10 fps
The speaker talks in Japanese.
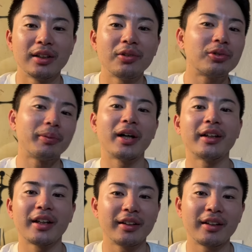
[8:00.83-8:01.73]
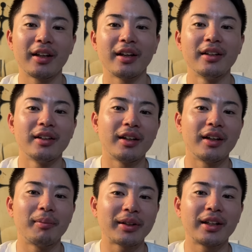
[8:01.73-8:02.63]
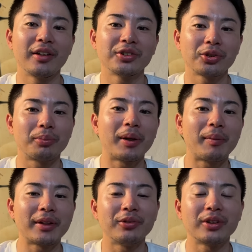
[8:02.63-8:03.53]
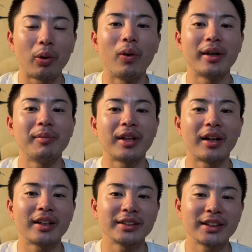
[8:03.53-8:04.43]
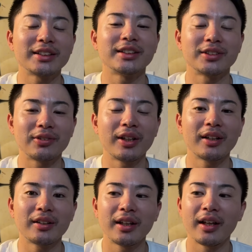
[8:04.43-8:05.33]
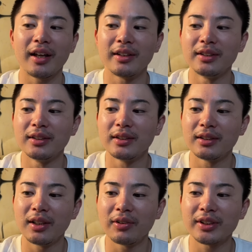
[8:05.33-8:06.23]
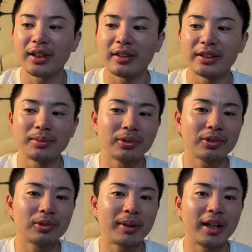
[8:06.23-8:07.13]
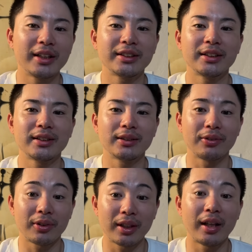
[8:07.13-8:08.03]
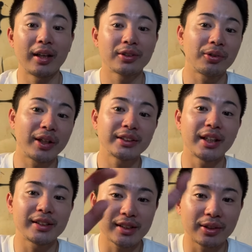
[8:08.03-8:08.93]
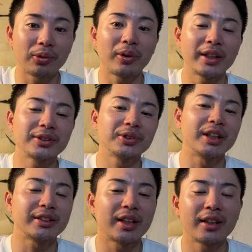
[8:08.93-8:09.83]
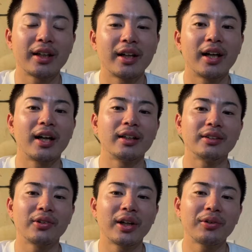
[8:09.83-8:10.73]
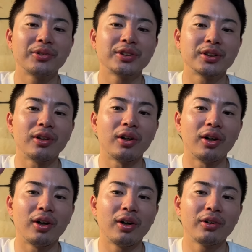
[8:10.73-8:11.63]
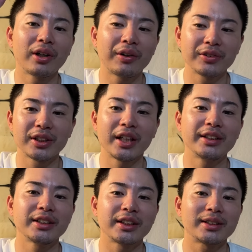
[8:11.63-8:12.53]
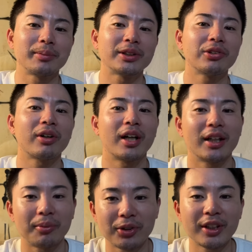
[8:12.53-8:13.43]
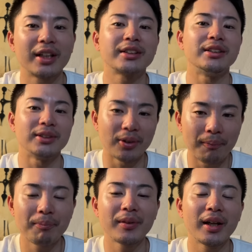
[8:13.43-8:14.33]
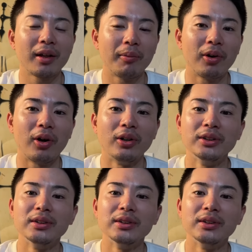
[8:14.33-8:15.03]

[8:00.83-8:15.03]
ノックバーってやって、えー、バッティングちょっとパーパーって打って終わりみたいな感じらしいんですよね。で、直樹さんは地元、まあ愛知というかね、その辺じゃないですか。東海地方じゃないですか。だから、ドラゴンズの、ドラゴンズが1位で指名しようかなと思ってたらしいんですよ。だけども、